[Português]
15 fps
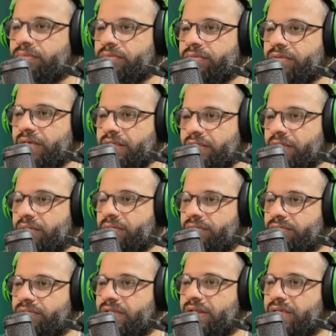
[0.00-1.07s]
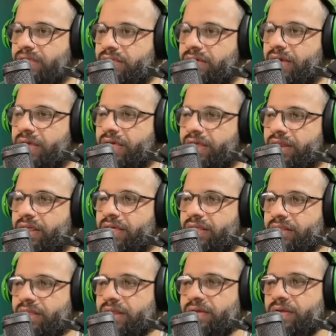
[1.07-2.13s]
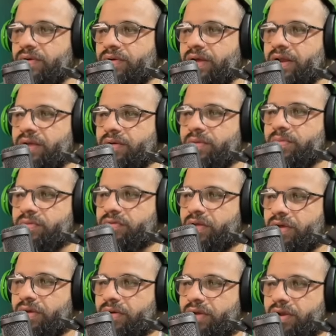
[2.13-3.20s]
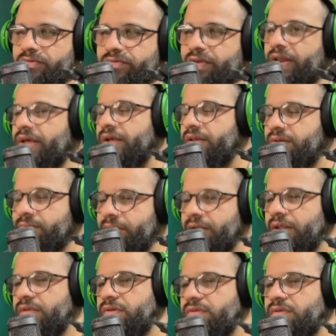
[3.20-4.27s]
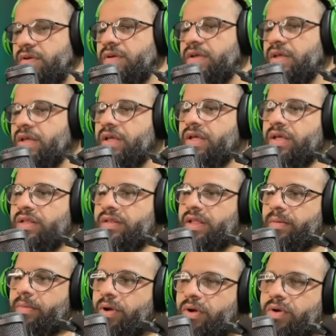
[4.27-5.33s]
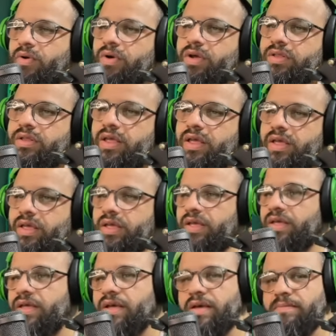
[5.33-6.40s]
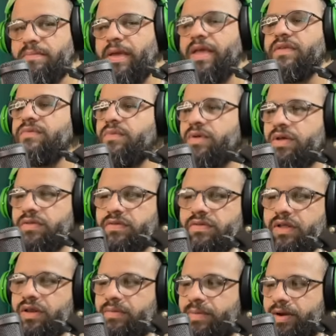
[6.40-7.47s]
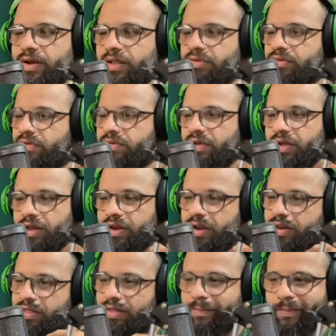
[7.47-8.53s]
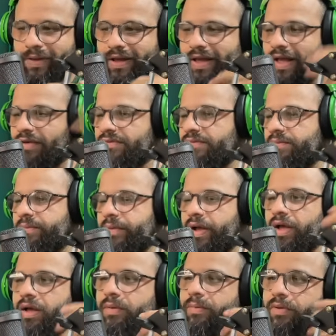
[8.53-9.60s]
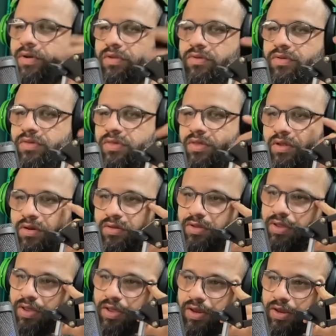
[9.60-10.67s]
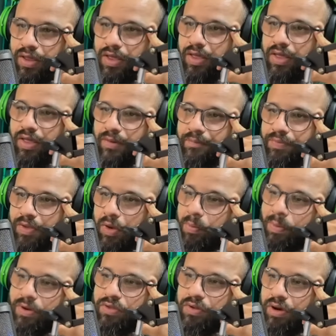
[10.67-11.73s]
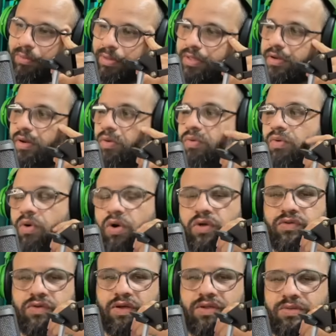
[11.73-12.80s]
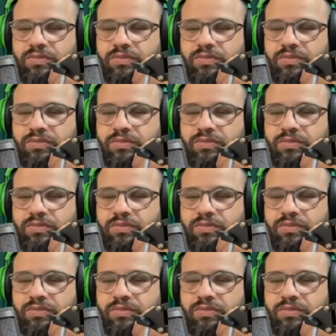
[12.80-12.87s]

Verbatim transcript: Já tem uns aninhos de carreira aí, tá? Não é o cara que começou agora e foi lá ganhar Libertadores, não. Tá mó cota aí. E é mesmo antes da Libertadores, a galera já pagava um pau por causa do estilo dele. Eu, particularmente, não gosto. Eu acho